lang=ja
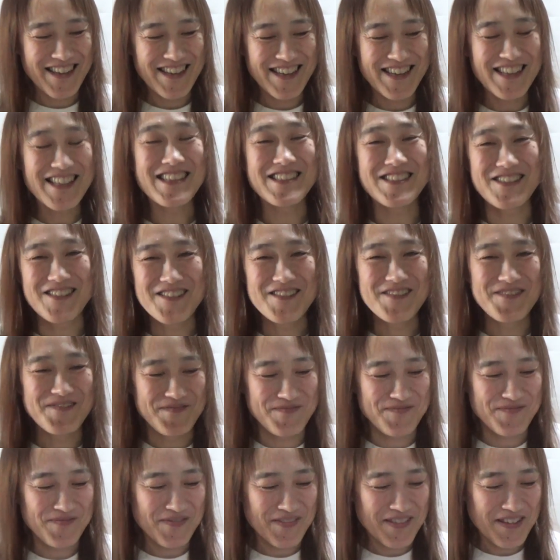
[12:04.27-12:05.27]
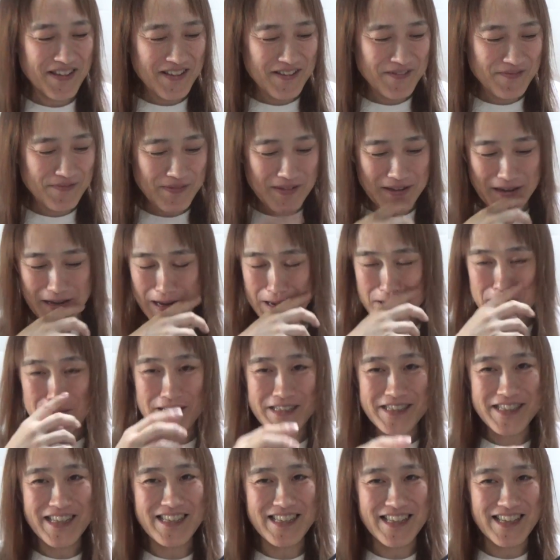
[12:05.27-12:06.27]
いいでしょ買いま
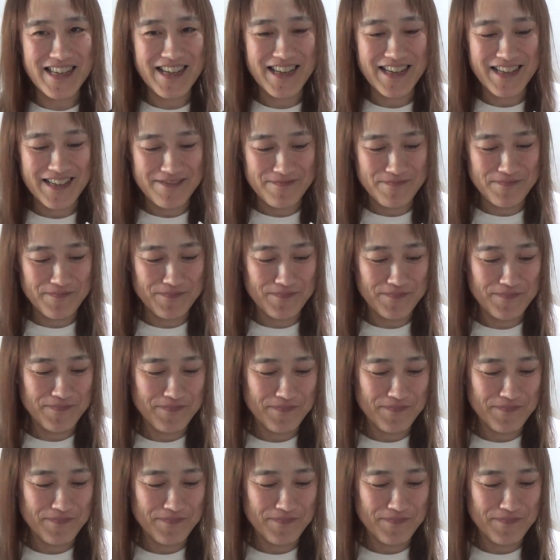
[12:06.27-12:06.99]
したさうん